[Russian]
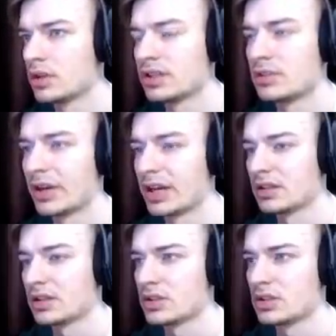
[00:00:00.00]
Кстати, пока
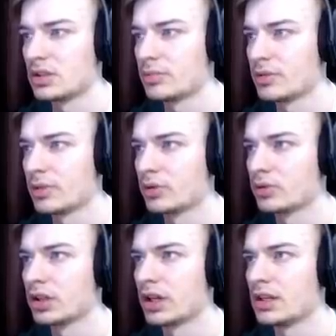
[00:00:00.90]
даже не понимаю,
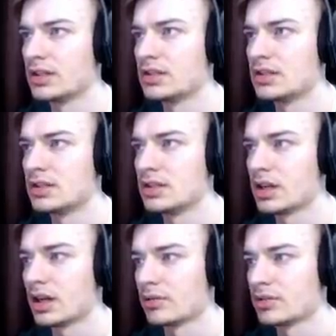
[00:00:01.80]
куда идти,
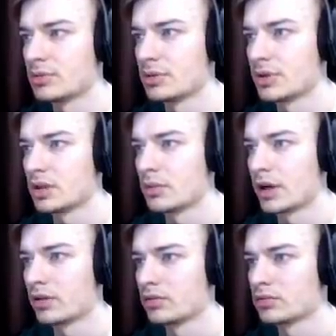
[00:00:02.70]
а теперь
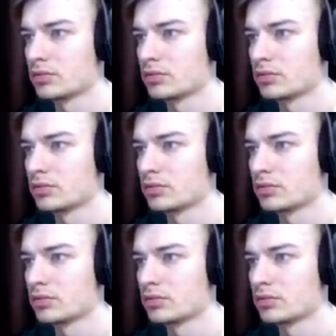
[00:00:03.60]
понимаю.